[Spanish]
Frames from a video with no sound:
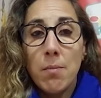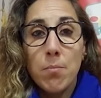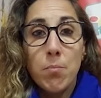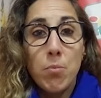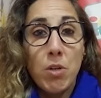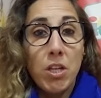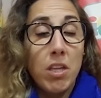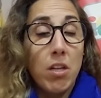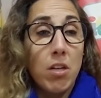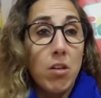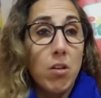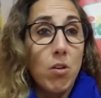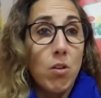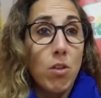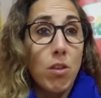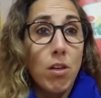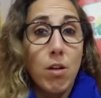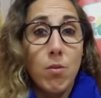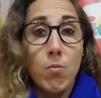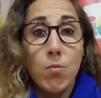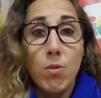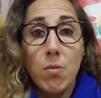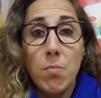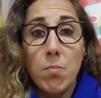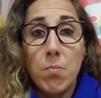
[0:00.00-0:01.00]
Pueden
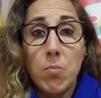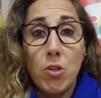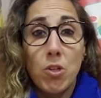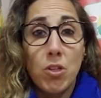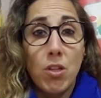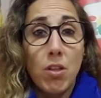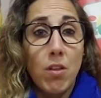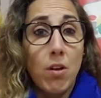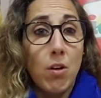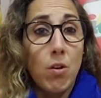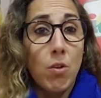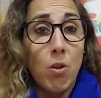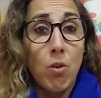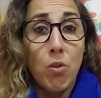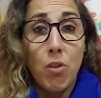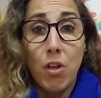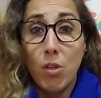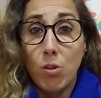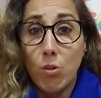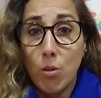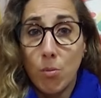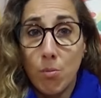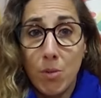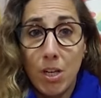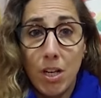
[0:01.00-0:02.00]
rozar un importe de los
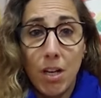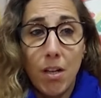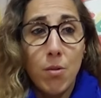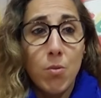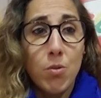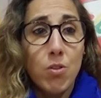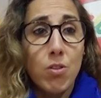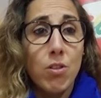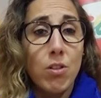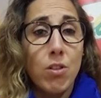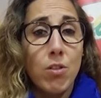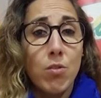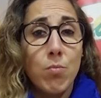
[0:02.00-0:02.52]
200.000 euros